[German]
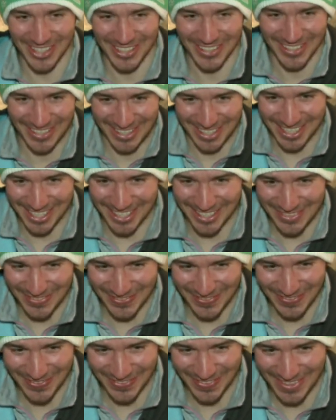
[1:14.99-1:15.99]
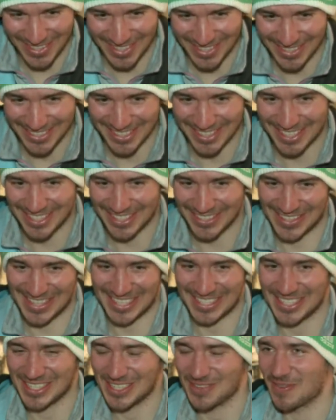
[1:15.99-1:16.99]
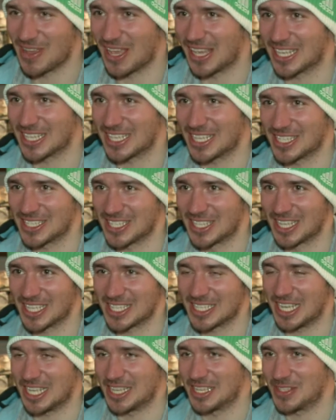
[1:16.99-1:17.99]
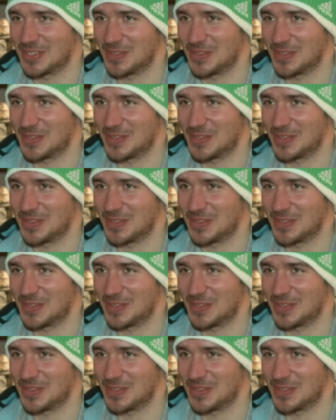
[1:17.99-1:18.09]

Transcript: Und, ähm, und, und das ist immer echt ganz interessant.